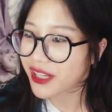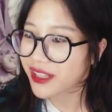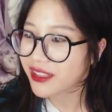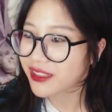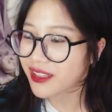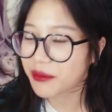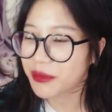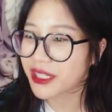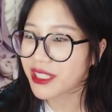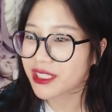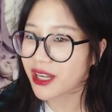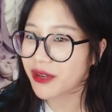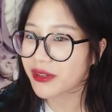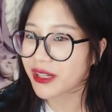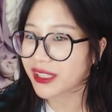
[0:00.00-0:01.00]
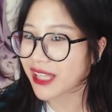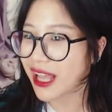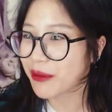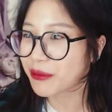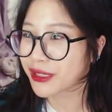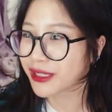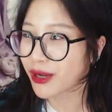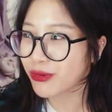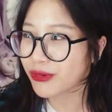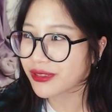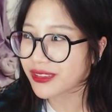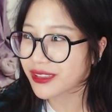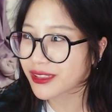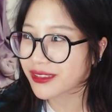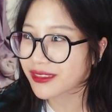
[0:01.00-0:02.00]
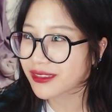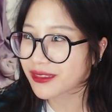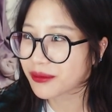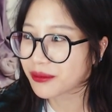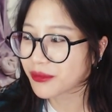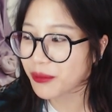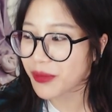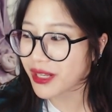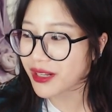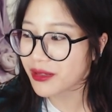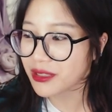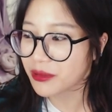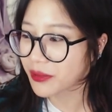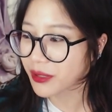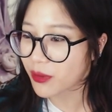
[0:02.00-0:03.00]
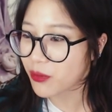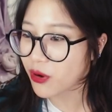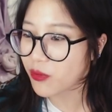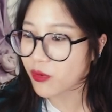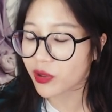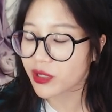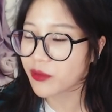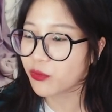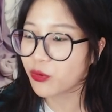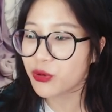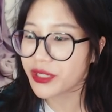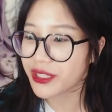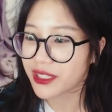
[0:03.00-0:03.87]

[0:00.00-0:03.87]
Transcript: á tức là mình đi chơi với người ta mình không, không biết á nhưng mình không không có niềm vui